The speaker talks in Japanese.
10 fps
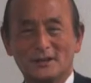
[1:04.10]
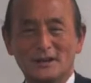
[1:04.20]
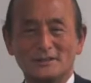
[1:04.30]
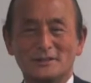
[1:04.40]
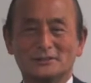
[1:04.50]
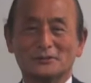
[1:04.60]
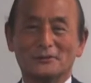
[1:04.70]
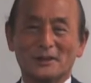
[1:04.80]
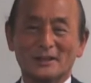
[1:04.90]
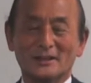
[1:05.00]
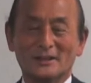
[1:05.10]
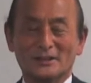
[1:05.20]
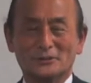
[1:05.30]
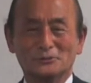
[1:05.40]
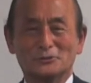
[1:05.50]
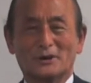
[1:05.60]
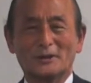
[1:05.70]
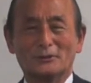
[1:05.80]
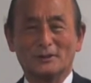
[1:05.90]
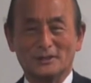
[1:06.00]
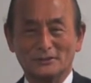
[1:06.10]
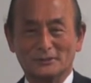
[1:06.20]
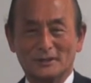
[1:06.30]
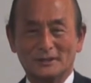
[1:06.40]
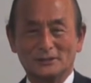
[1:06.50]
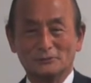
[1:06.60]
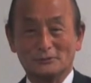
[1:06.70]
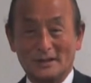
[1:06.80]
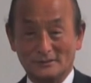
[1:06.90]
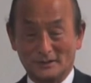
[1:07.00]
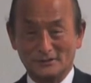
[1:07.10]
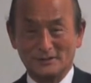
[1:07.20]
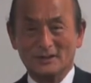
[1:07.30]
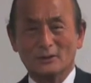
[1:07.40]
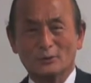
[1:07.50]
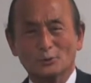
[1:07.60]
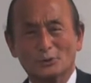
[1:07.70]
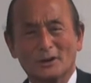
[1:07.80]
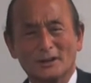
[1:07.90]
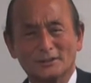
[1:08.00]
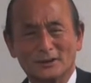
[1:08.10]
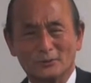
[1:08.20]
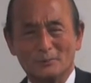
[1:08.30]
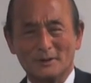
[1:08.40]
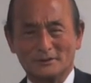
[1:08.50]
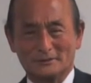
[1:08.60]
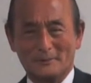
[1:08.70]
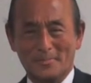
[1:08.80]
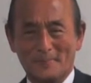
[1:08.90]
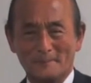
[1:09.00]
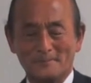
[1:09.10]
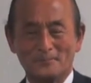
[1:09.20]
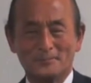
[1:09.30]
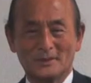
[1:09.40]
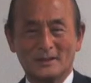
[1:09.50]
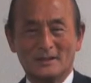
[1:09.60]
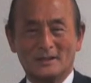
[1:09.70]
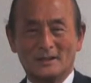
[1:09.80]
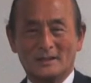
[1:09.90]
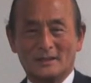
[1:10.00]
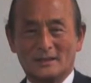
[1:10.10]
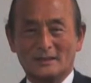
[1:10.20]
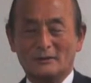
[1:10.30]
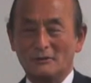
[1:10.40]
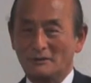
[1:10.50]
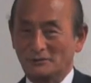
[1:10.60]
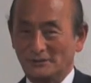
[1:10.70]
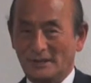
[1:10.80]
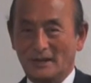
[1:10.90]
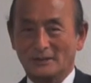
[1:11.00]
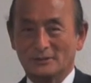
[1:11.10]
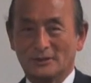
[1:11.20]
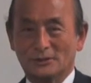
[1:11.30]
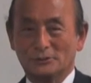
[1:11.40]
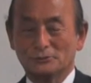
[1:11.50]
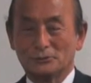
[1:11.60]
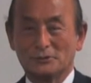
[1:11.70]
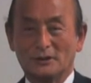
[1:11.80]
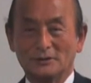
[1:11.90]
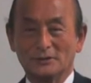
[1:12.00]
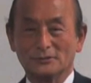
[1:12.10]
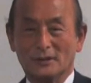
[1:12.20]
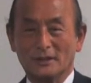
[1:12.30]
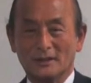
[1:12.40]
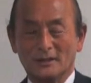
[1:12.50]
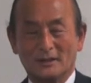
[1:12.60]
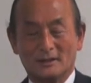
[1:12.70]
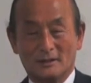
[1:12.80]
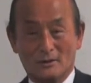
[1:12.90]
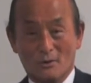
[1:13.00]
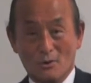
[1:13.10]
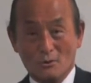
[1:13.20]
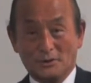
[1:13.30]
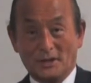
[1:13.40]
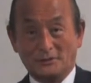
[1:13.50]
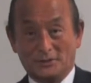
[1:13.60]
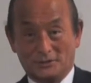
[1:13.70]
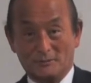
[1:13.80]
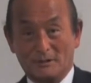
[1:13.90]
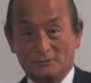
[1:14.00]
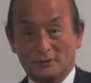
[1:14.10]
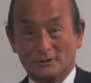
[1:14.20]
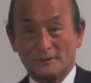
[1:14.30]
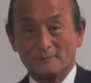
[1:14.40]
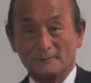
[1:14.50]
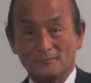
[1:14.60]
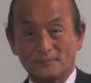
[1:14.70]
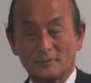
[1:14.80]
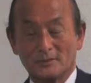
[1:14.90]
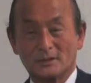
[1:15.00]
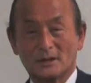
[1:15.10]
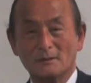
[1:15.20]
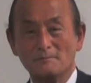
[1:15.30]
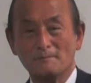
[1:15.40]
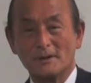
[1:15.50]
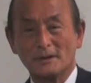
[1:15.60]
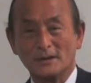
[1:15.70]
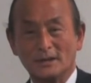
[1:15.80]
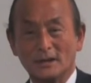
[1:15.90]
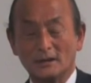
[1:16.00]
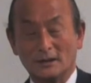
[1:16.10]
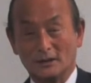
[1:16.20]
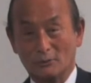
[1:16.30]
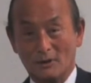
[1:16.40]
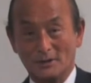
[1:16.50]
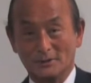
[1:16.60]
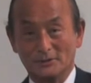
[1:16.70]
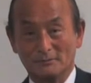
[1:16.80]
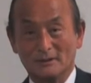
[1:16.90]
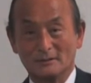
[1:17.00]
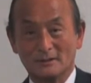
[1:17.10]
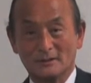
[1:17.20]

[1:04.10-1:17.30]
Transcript: えないんですよね言うと角が立つと言うと恥ずかしい断られたら困ると気が弱くて言えないという時はですね大声出してしまうとで完璧に人間関係壊れてしまう